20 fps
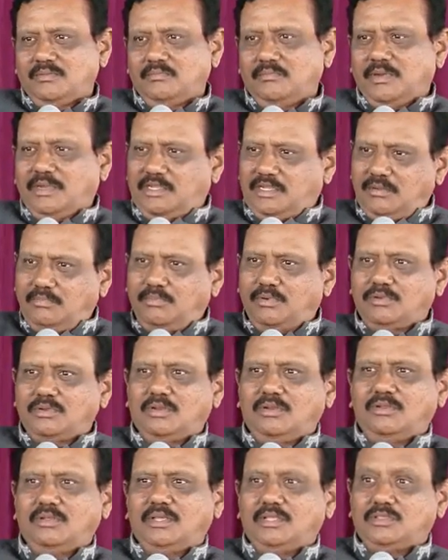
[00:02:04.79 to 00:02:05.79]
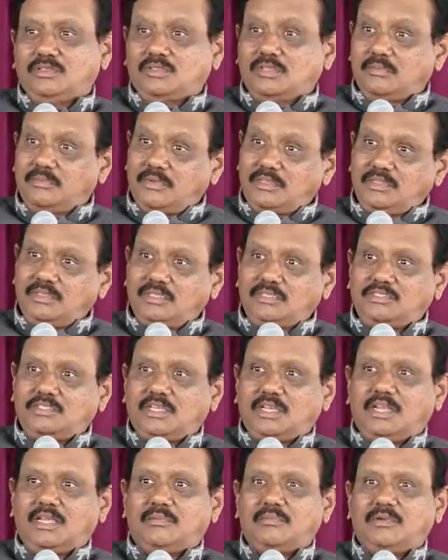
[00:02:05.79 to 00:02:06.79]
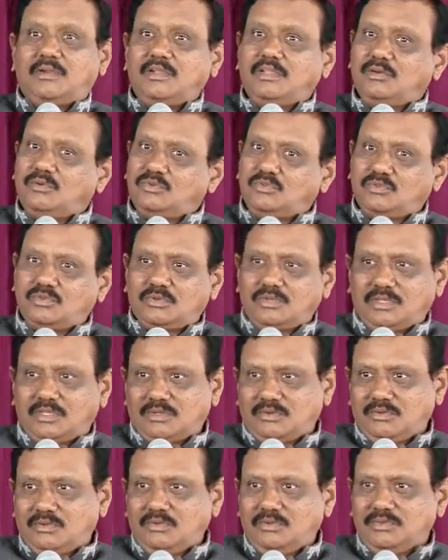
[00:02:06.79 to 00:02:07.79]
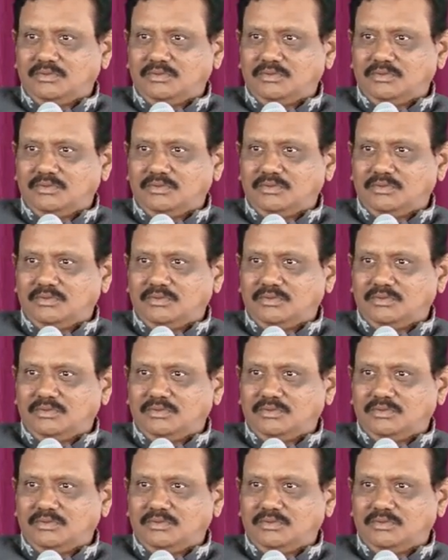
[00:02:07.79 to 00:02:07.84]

మట్టి బుర్రలు ఎంతమంది చలామణి అవుతున్నారో